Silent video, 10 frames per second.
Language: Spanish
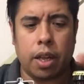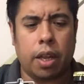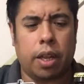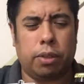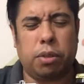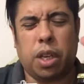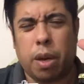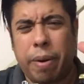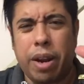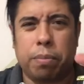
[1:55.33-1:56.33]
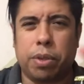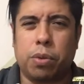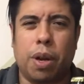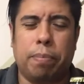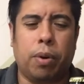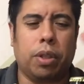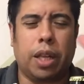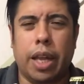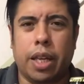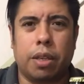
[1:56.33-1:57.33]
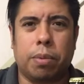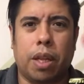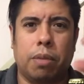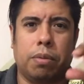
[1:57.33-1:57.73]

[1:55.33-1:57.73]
Entonces dije, bueno, pues es una Porter X, ¿verdad?